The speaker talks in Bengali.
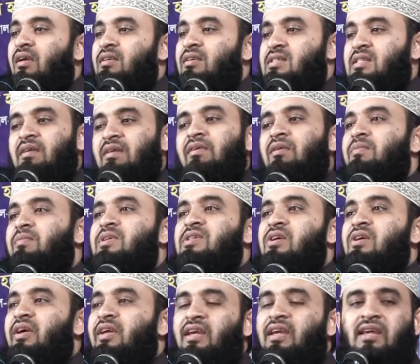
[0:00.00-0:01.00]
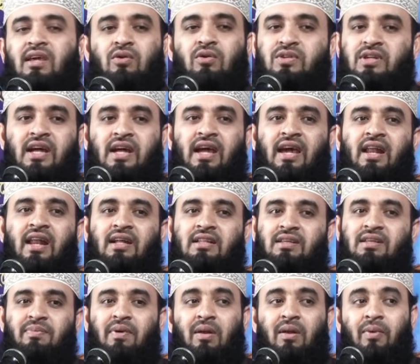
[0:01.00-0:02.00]
ইসলামের বিজয়কে কেউ ঠেকায়
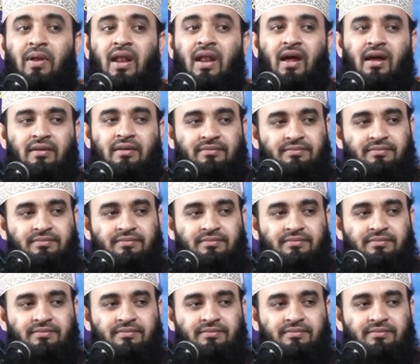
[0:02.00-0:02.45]
রাখতে পারবে না